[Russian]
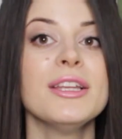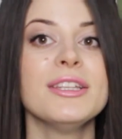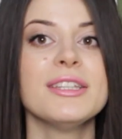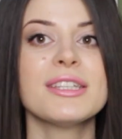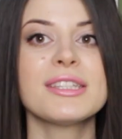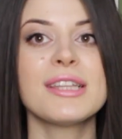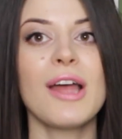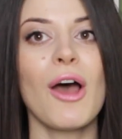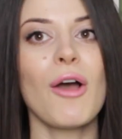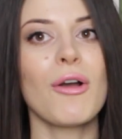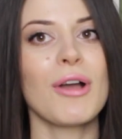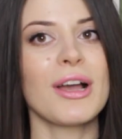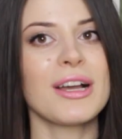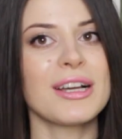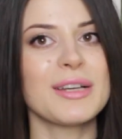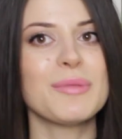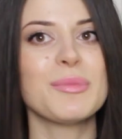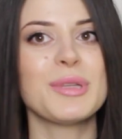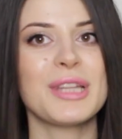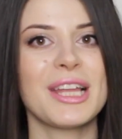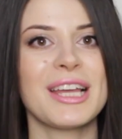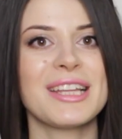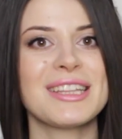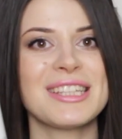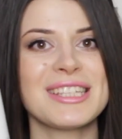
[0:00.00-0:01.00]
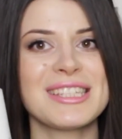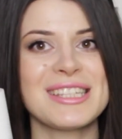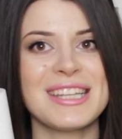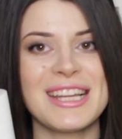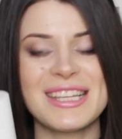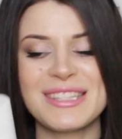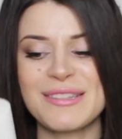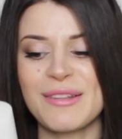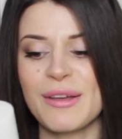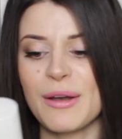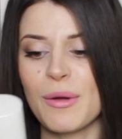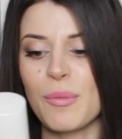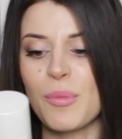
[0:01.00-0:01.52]
Не знаю, как именно это
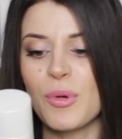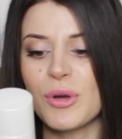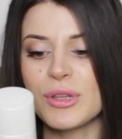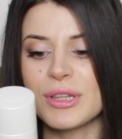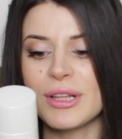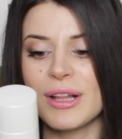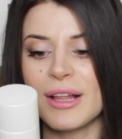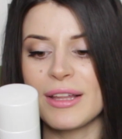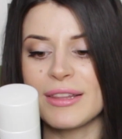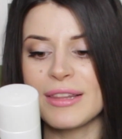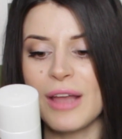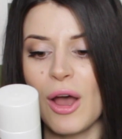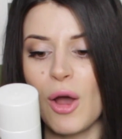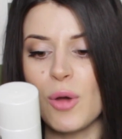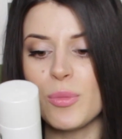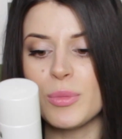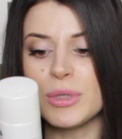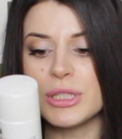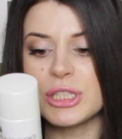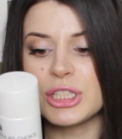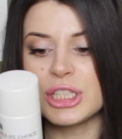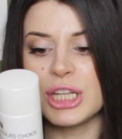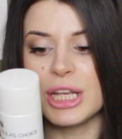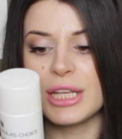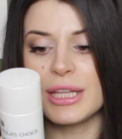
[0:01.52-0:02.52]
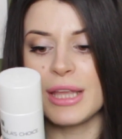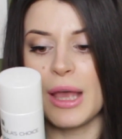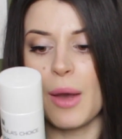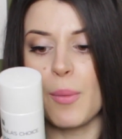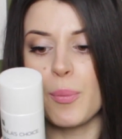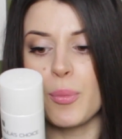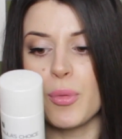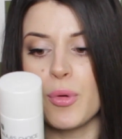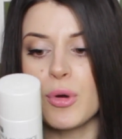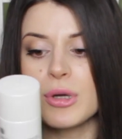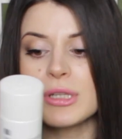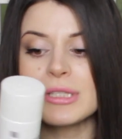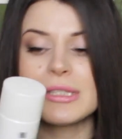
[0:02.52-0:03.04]
средство работало на уменьшение
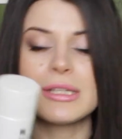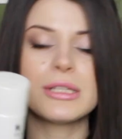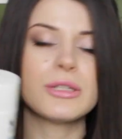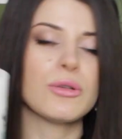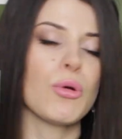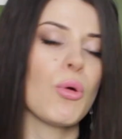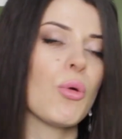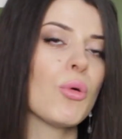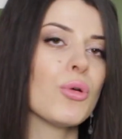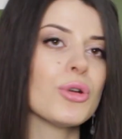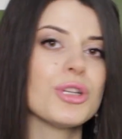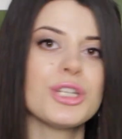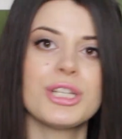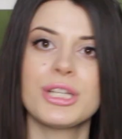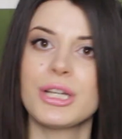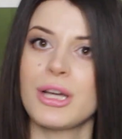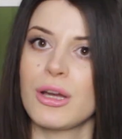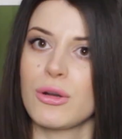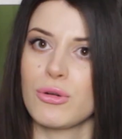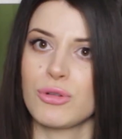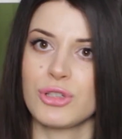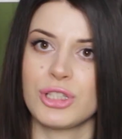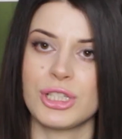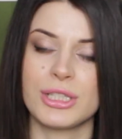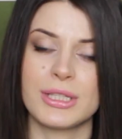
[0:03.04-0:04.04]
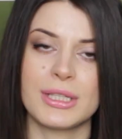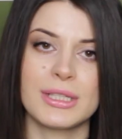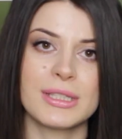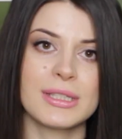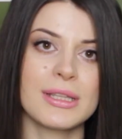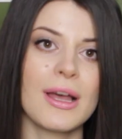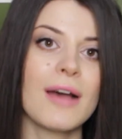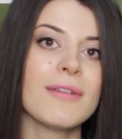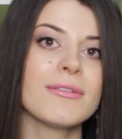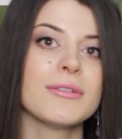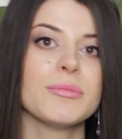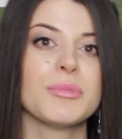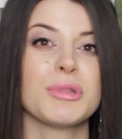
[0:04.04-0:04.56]
пор, здесь очень хороший
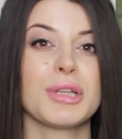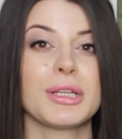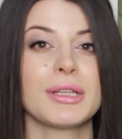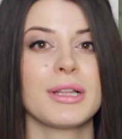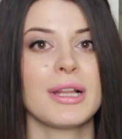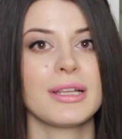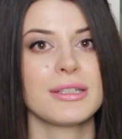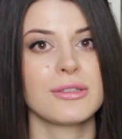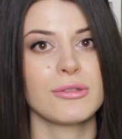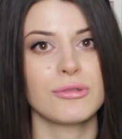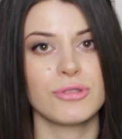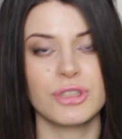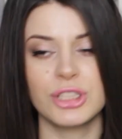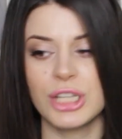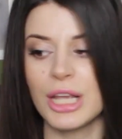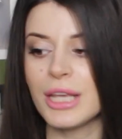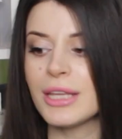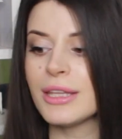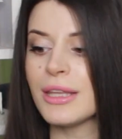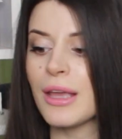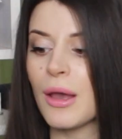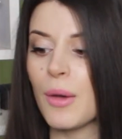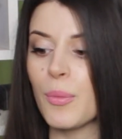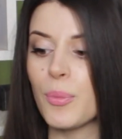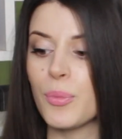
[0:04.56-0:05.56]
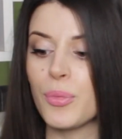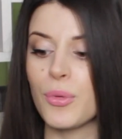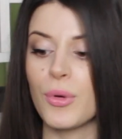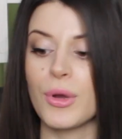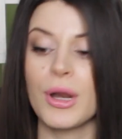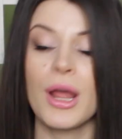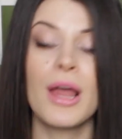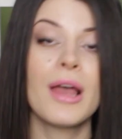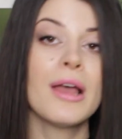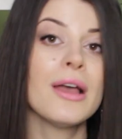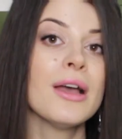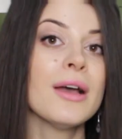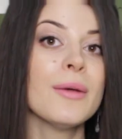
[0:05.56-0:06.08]
состав именно для сужения пор.